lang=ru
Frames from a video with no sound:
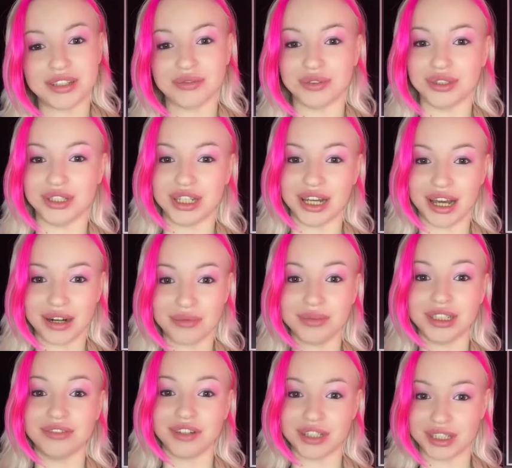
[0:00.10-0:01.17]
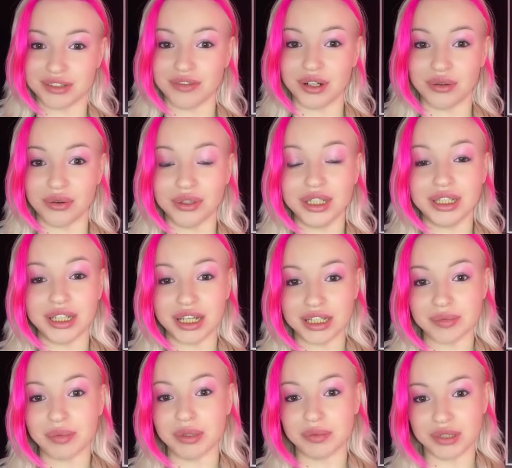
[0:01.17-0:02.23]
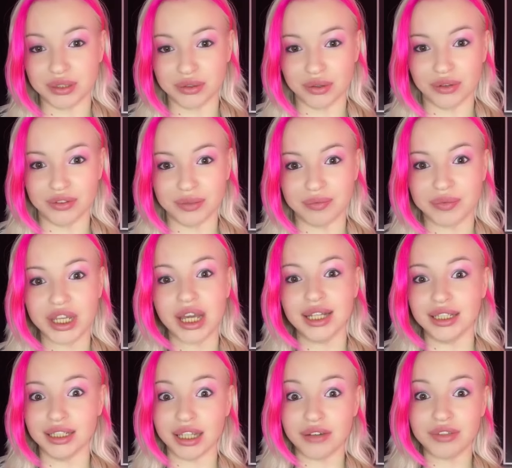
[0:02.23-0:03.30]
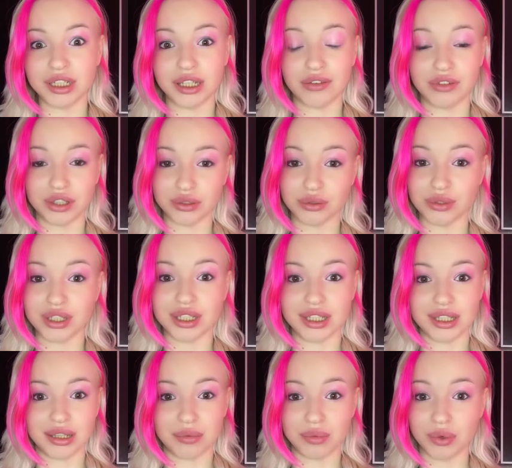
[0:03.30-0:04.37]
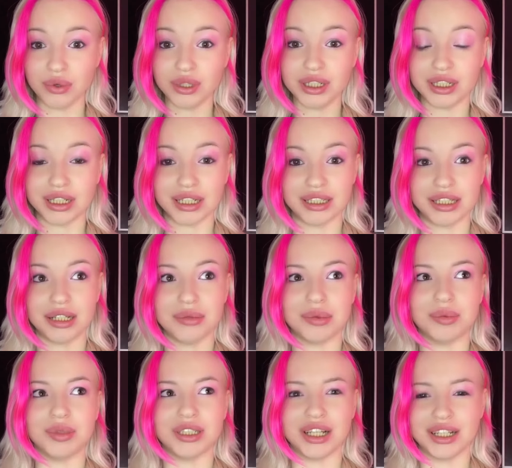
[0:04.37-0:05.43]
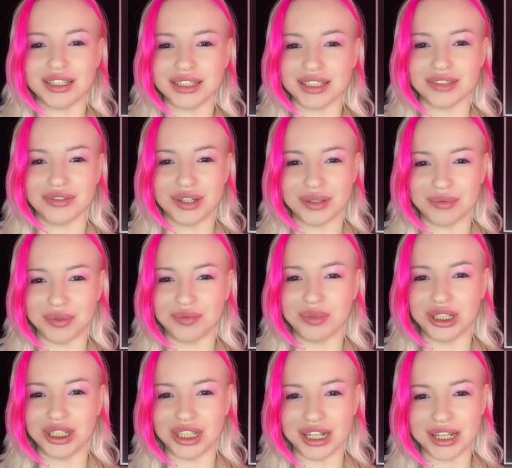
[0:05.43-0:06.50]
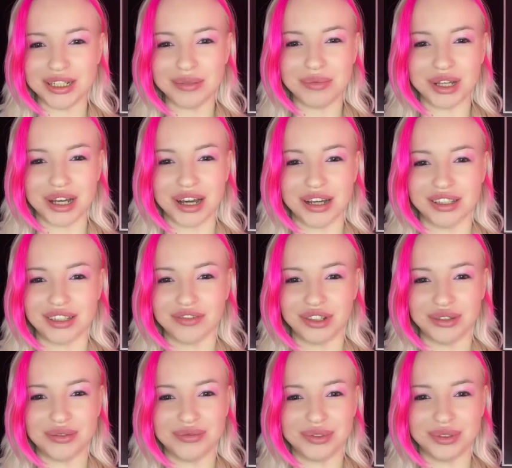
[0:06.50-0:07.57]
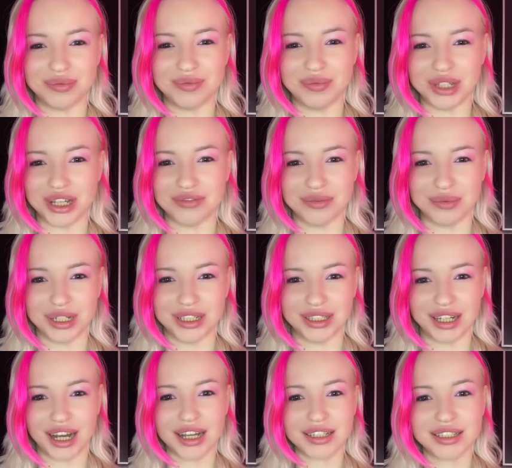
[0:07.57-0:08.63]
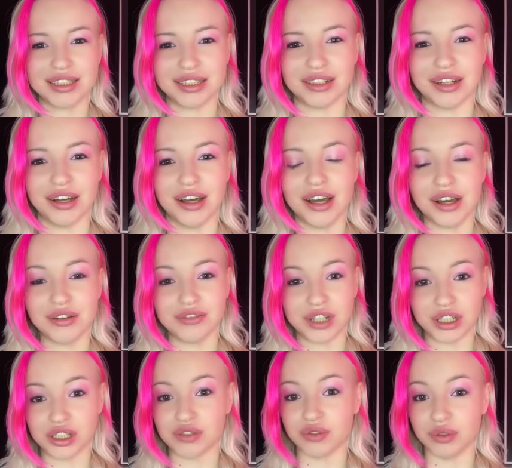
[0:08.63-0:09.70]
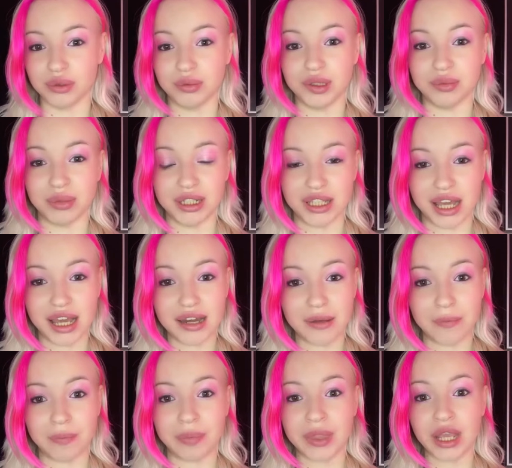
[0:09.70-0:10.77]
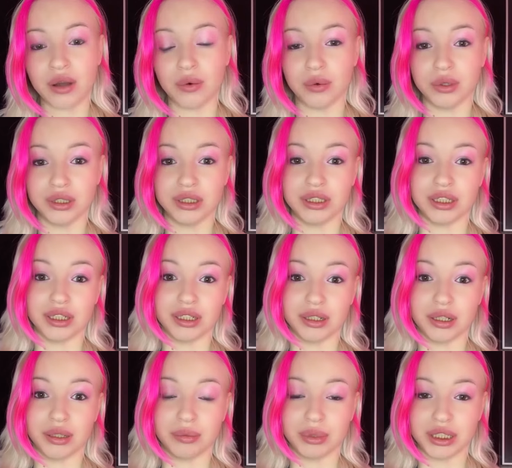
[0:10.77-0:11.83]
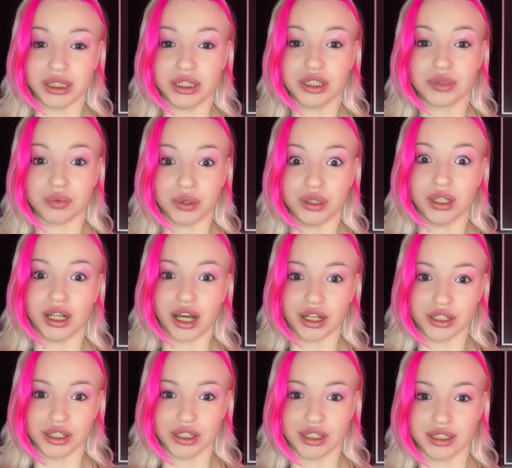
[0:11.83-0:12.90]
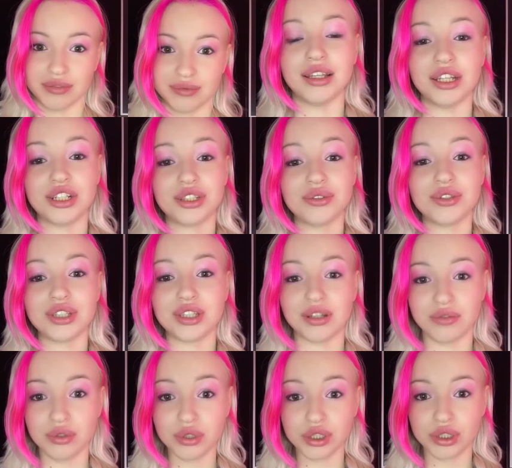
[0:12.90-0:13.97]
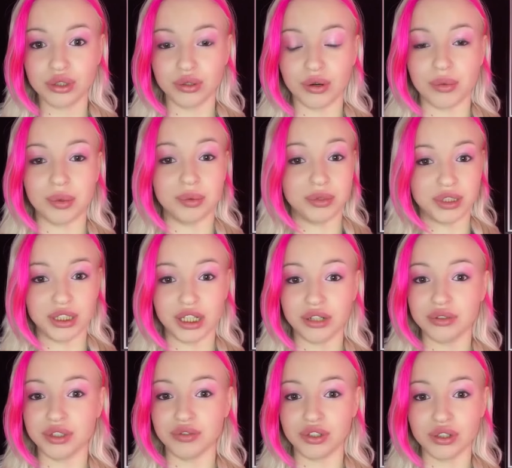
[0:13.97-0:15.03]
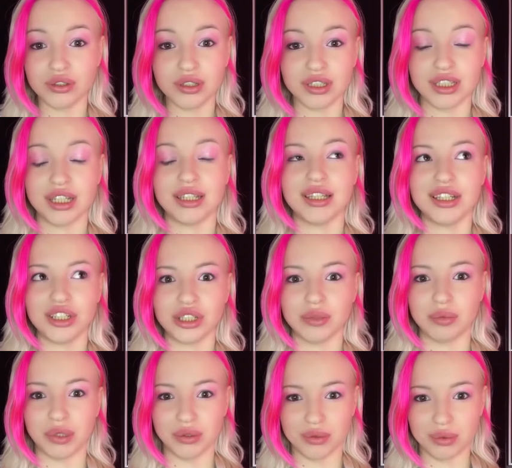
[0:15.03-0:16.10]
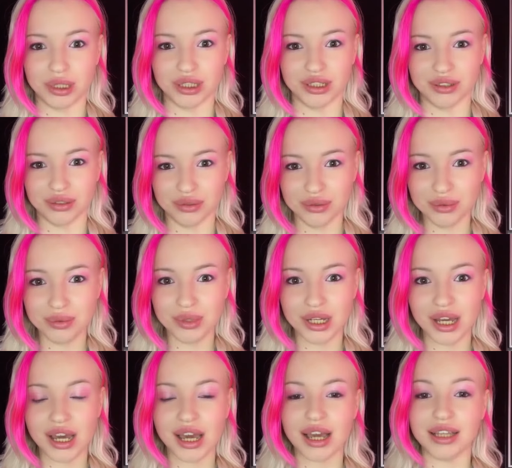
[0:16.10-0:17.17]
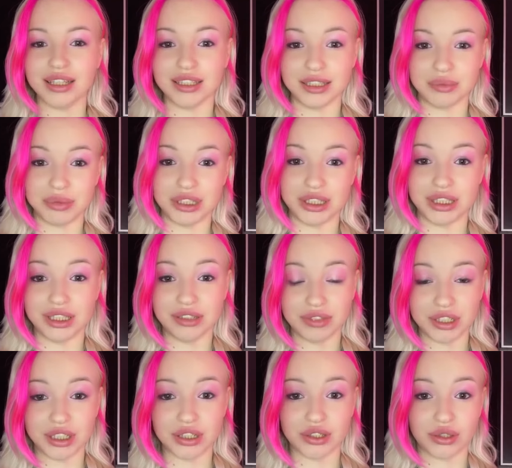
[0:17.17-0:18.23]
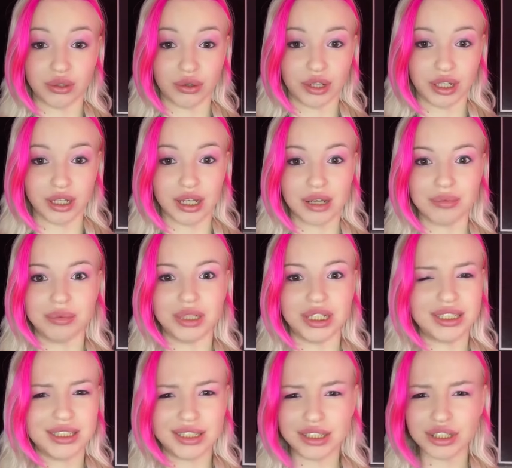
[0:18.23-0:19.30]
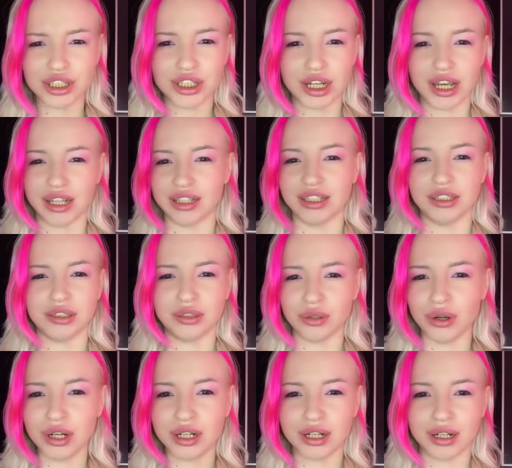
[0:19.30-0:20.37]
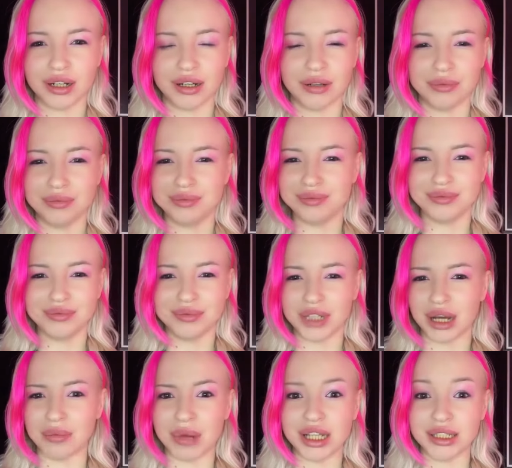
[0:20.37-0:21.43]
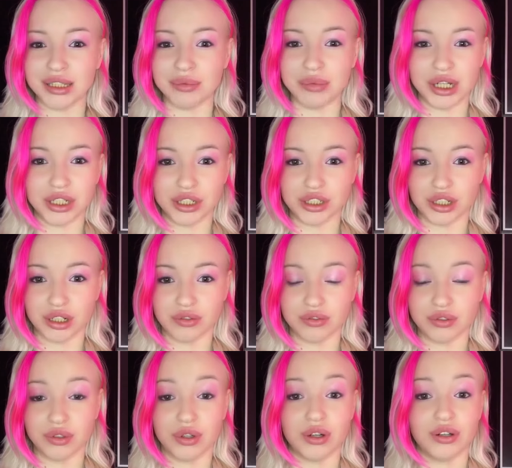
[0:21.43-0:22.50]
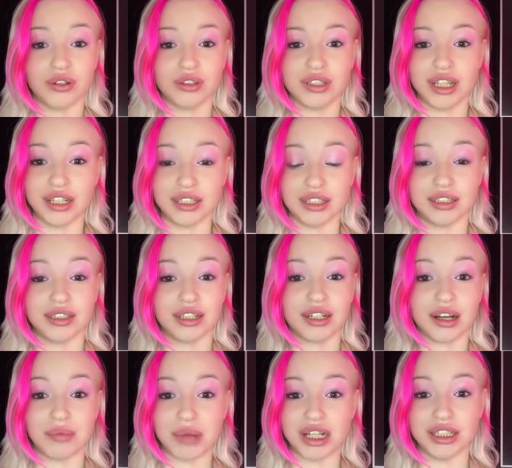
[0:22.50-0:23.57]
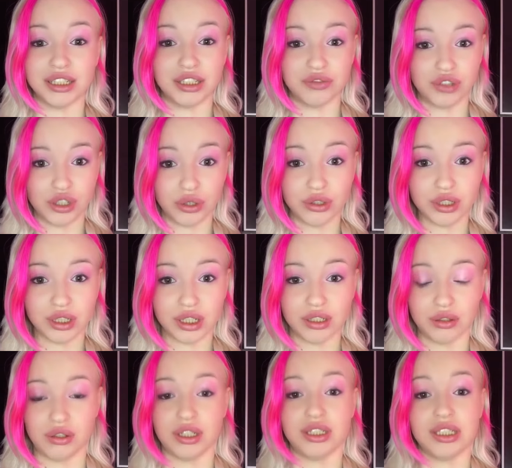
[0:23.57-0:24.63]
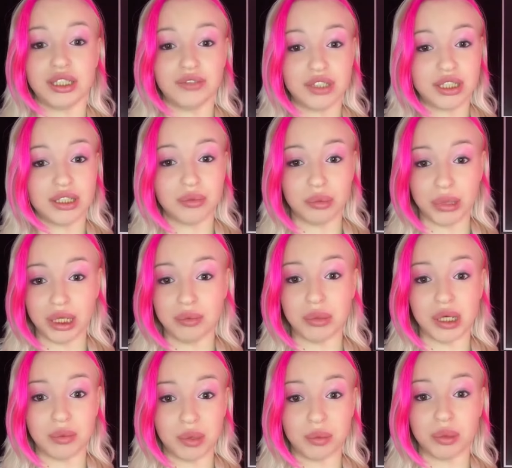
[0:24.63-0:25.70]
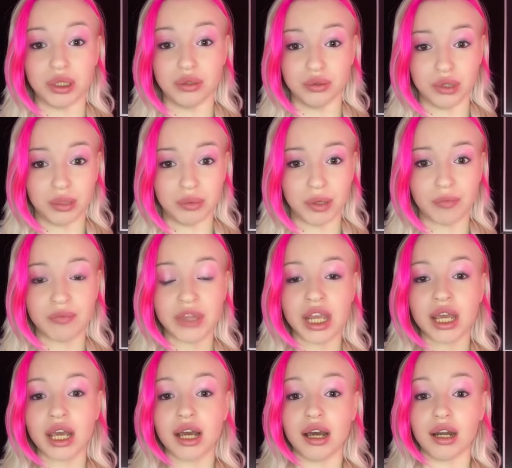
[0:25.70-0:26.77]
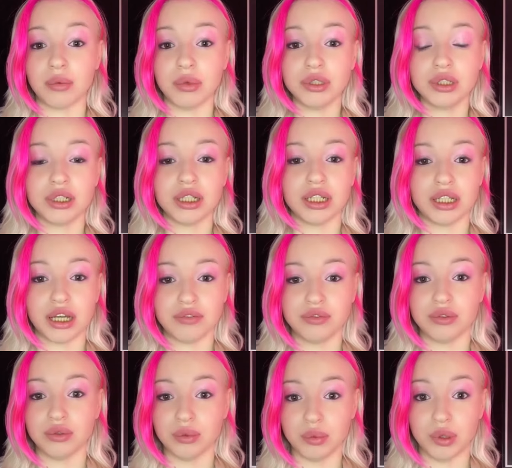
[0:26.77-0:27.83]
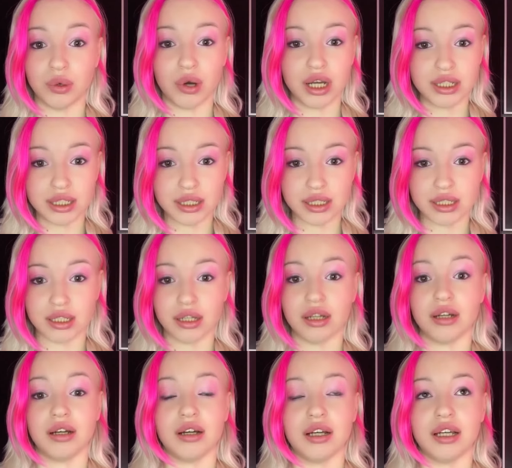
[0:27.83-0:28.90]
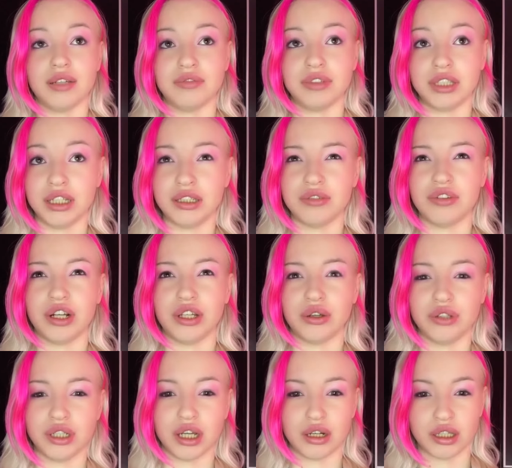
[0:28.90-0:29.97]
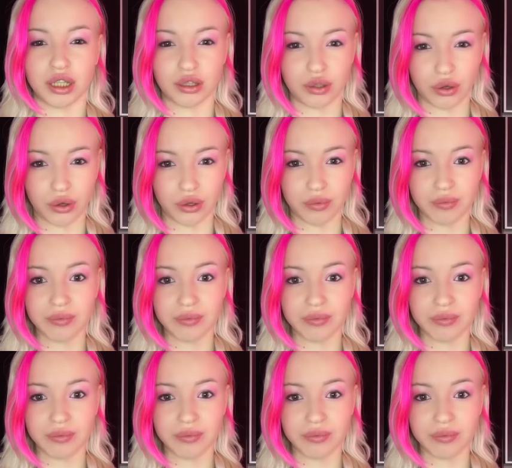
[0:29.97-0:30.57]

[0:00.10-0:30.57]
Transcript: зовут Диляра, мне 22 года, я из Подмосковья. Недавно я вернулась из Стамбула и хотела бы поделиться своими впечатлениями о своем вот первом контракте в качестве клубной модели от э, Prestige Model Agency. Начну я с того, что поблагодарю девчонок за отлично подобранный клуб и за позитивный настрой. Престиж — это не только команда менеджеров, но это команда девчонок, которые действительно были моими подругами. Работала я в клубе «Оазис», а, э, вот это в районе Артакёй.